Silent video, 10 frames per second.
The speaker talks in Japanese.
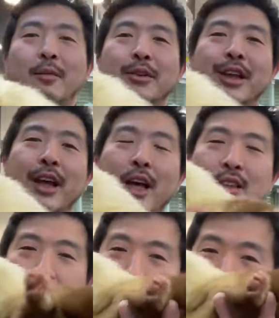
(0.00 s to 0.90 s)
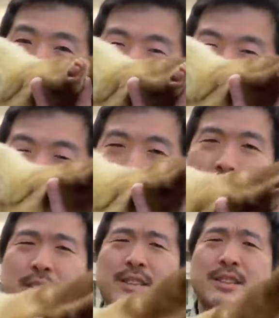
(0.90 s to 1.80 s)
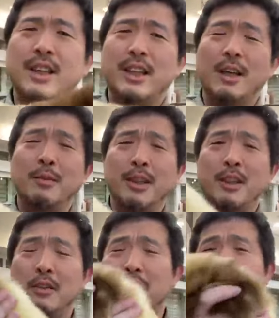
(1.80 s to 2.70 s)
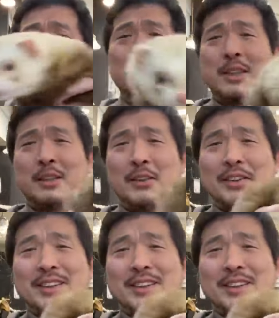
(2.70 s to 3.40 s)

ね、発情が進んでだいぶいい匂いになってますけど、